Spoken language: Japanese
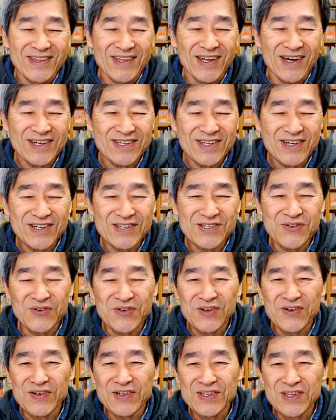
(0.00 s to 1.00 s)
なかなかそ
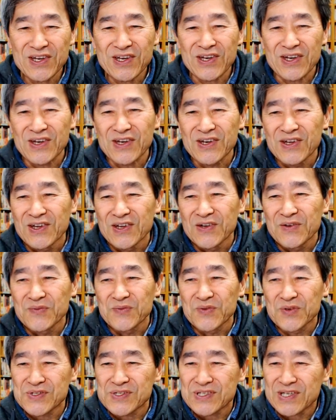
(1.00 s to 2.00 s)
れはね
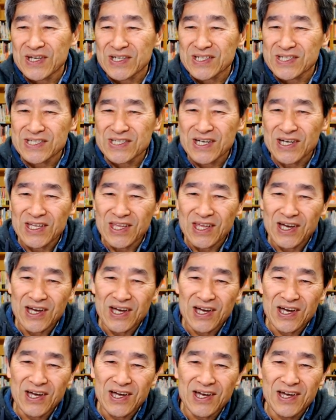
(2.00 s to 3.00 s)
難しいか
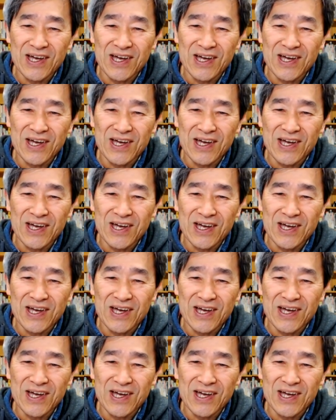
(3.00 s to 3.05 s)
な